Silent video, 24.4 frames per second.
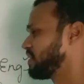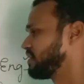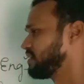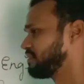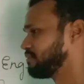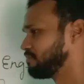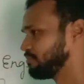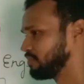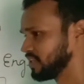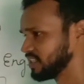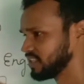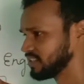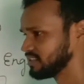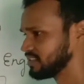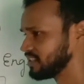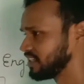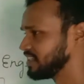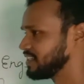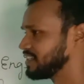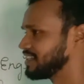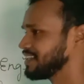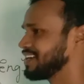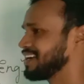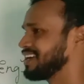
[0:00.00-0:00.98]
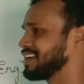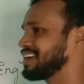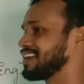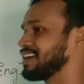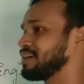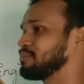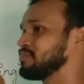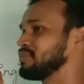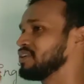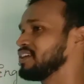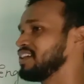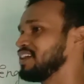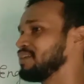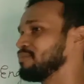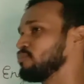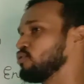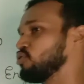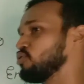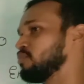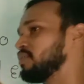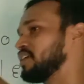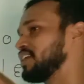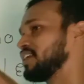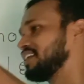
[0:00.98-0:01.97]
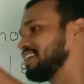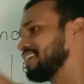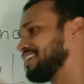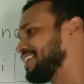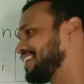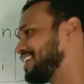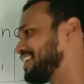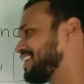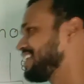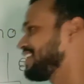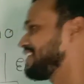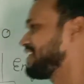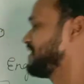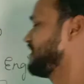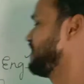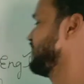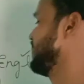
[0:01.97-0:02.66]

पे मत जाइएगा अगर आपने डिप्लोमा नहीं तो।